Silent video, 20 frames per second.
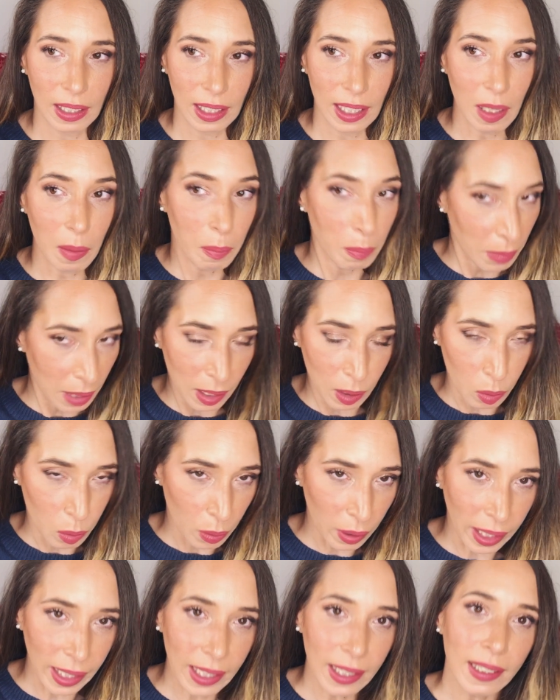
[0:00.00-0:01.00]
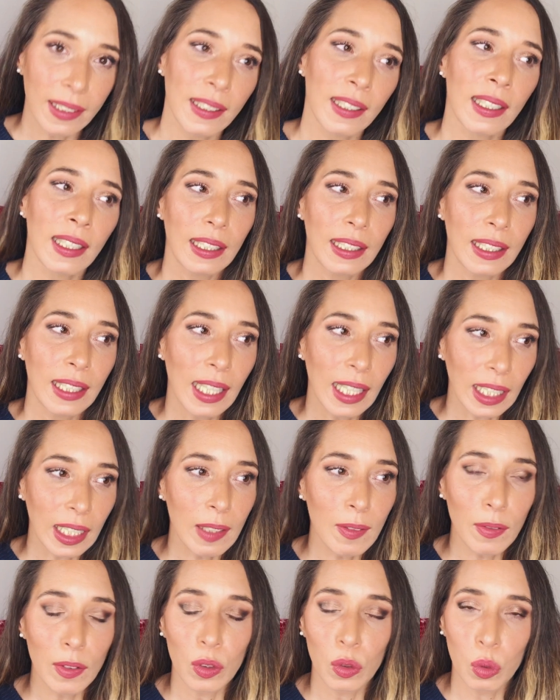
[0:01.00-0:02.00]
il y a belle lurette
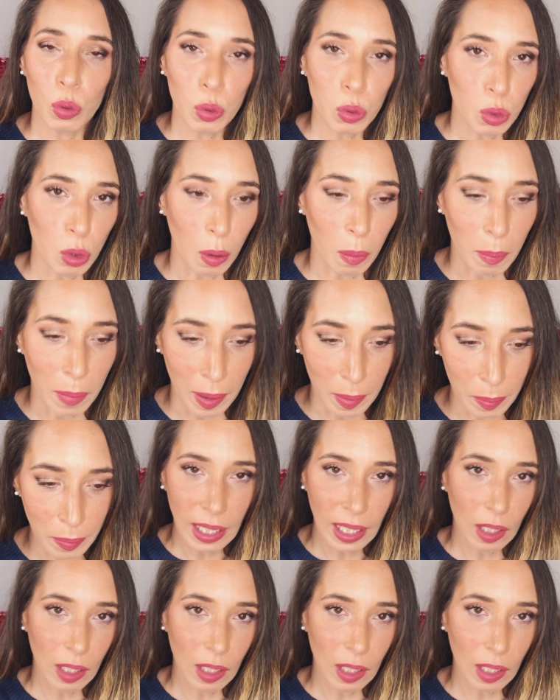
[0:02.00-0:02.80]
n'arrive toujours pas.